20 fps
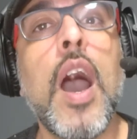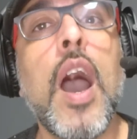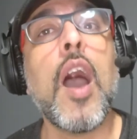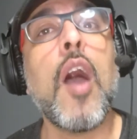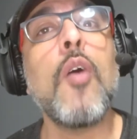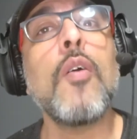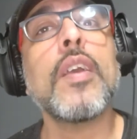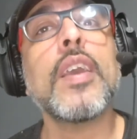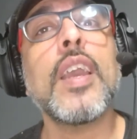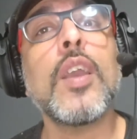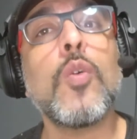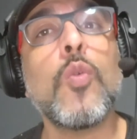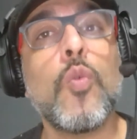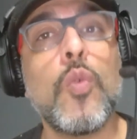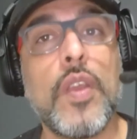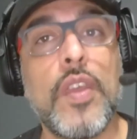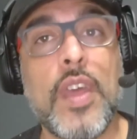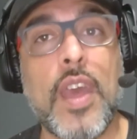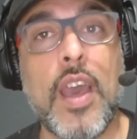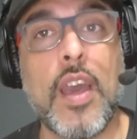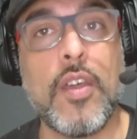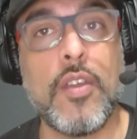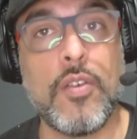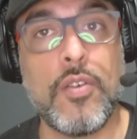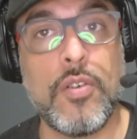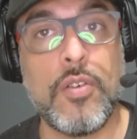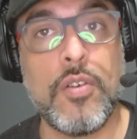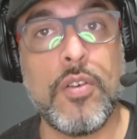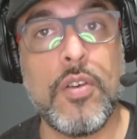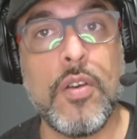aunque
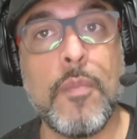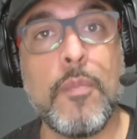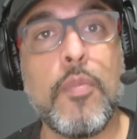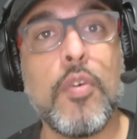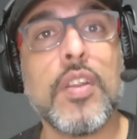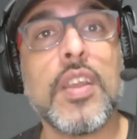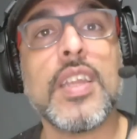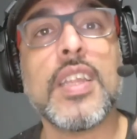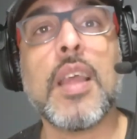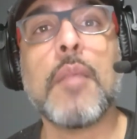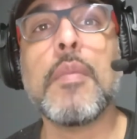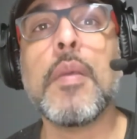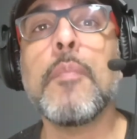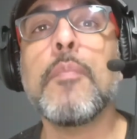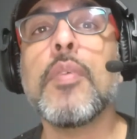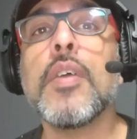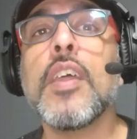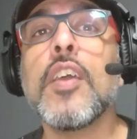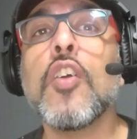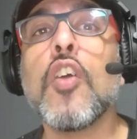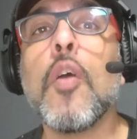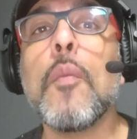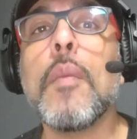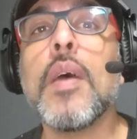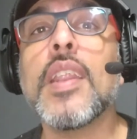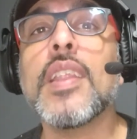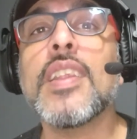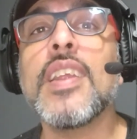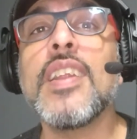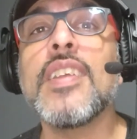cuidado, porque también pueden
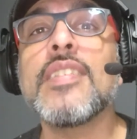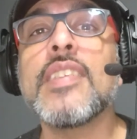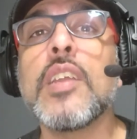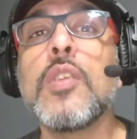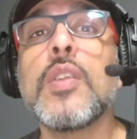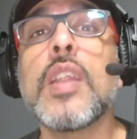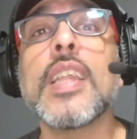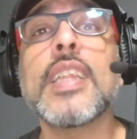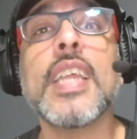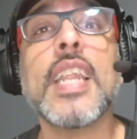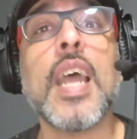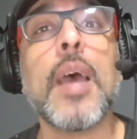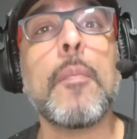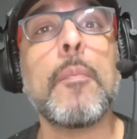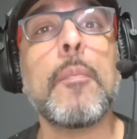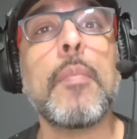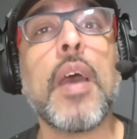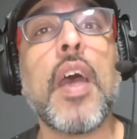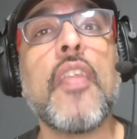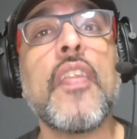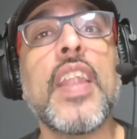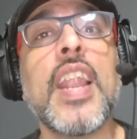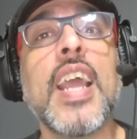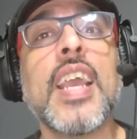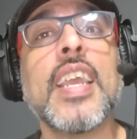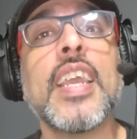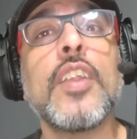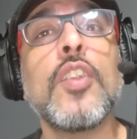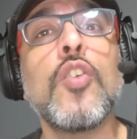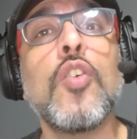convertirse en una trampa de la
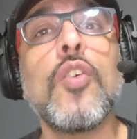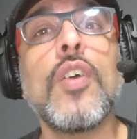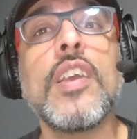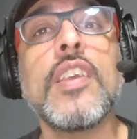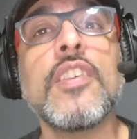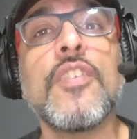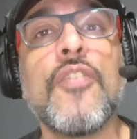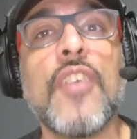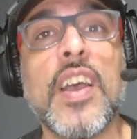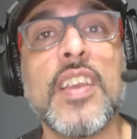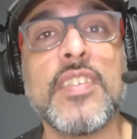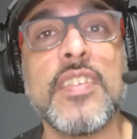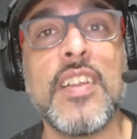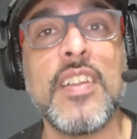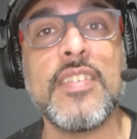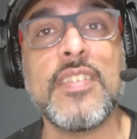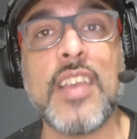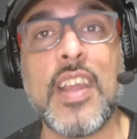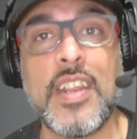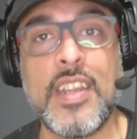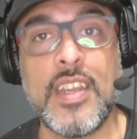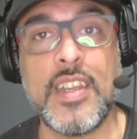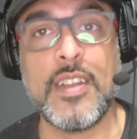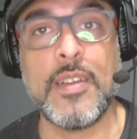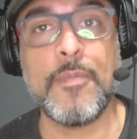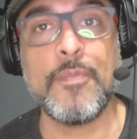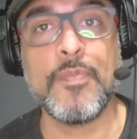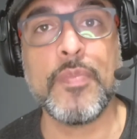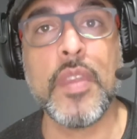que no es fácil salir.